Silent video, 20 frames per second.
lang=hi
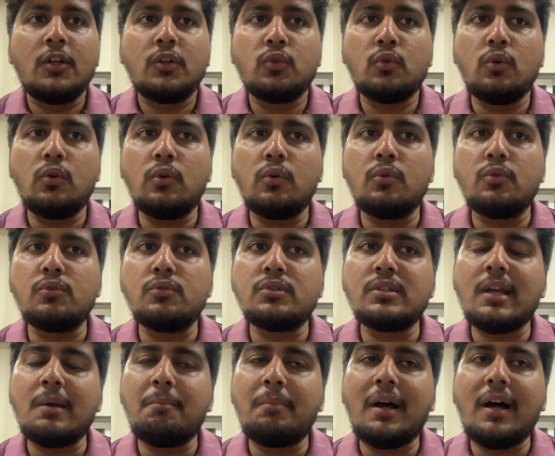तो
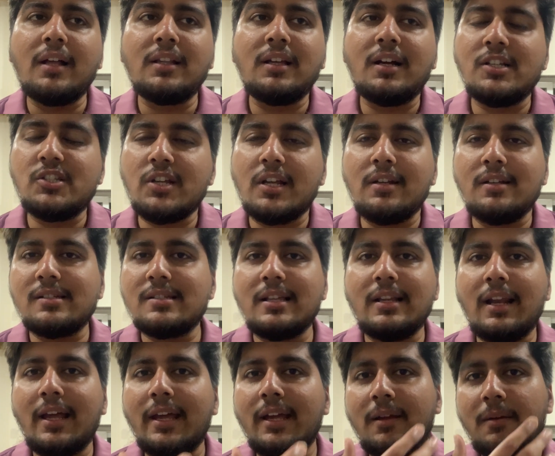उसके बाद अचानक
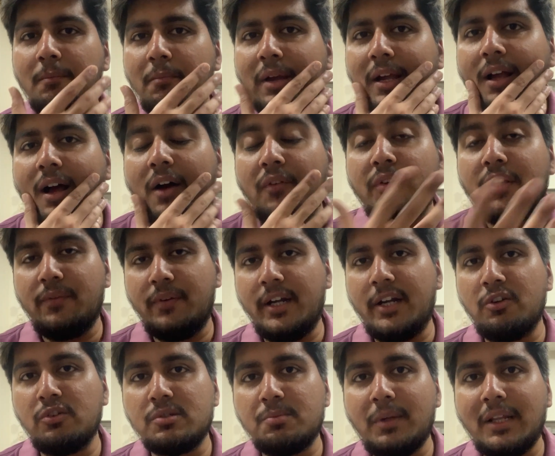से लाइक मैं काफ़ी
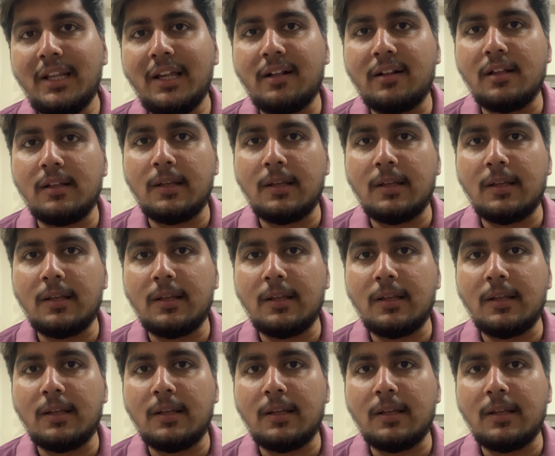वीडियोस भी देखता